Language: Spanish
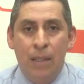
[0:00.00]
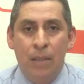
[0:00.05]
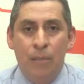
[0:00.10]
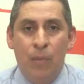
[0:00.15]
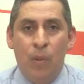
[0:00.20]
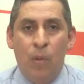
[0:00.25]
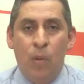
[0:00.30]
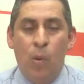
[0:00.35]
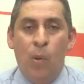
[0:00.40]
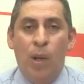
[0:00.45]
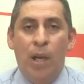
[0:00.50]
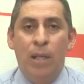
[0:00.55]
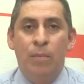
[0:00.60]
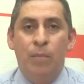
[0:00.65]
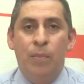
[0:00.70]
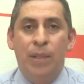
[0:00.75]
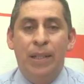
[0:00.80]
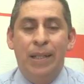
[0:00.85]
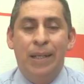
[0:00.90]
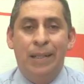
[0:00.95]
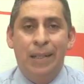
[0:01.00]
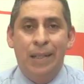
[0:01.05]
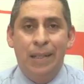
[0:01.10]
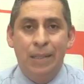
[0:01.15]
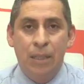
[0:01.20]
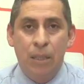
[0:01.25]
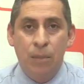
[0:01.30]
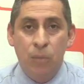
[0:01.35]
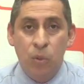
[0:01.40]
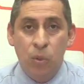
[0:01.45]
por lo cual pues le
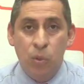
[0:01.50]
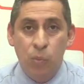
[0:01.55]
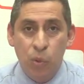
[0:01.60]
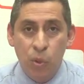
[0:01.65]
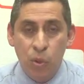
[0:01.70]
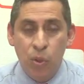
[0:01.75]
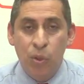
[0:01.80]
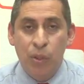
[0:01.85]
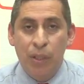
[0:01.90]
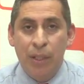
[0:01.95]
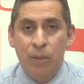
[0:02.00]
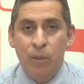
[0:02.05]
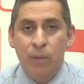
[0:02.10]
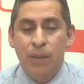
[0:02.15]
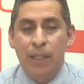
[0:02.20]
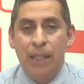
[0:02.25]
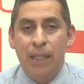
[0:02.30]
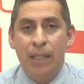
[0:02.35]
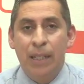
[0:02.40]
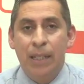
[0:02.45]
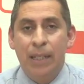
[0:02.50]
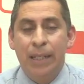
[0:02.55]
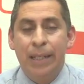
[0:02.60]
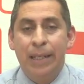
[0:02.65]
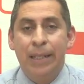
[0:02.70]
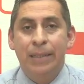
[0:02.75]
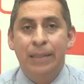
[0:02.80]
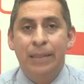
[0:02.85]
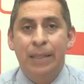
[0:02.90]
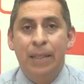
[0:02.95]
agradecemos mucho que nos dé
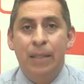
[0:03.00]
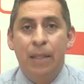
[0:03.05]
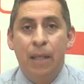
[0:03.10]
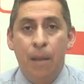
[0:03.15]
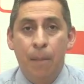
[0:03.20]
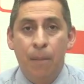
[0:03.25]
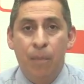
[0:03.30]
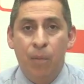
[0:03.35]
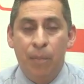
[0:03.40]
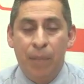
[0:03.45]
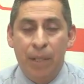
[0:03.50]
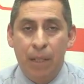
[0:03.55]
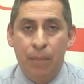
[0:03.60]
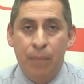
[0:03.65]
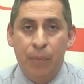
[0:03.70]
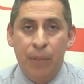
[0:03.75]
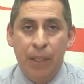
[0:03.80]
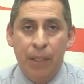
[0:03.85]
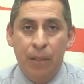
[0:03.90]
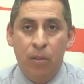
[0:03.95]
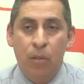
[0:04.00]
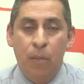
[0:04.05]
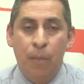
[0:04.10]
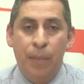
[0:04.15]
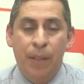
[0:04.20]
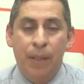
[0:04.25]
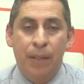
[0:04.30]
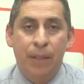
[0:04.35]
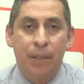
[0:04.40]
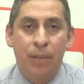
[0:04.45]
este tiempo para poder
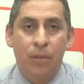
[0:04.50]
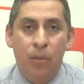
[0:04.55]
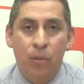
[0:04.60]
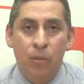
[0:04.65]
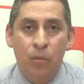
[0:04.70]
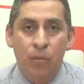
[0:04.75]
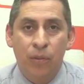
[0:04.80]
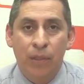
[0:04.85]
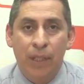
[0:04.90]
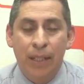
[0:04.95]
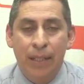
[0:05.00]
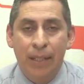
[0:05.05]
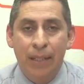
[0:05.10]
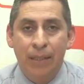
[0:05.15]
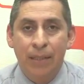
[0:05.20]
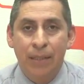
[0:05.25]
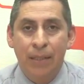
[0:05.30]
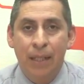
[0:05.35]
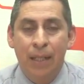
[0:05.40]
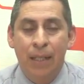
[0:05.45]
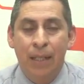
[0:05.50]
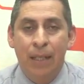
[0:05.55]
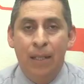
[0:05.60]
compartir con ustedes